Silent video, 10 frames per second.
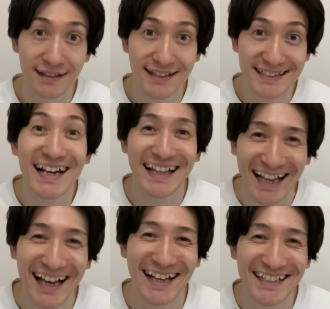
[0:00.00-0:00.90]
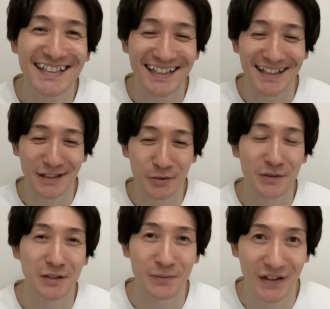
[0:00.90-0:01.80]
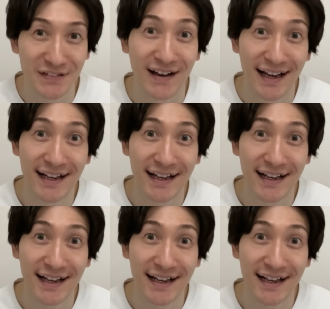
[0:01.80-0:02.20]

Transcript: サラダあ、いいねいいね。頼もう頼もう。あとはん